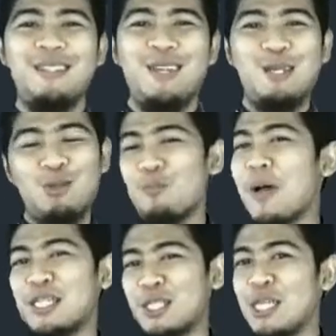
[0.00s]
Nah, itu
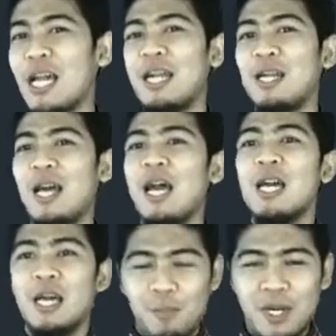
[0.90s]
pasti ya adalah
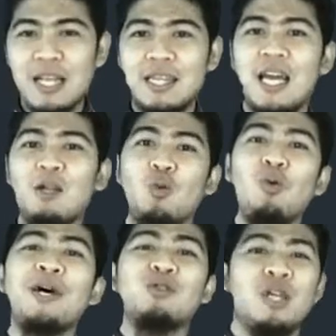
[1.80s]
pernyataan umum
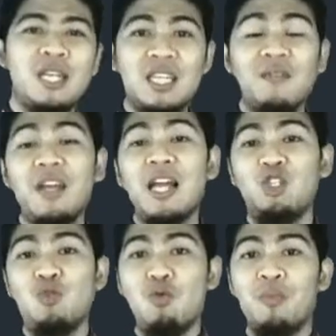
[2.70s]
atau identifikasi
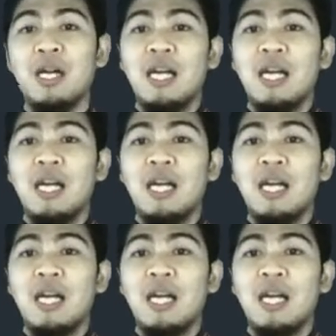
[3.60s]
umum.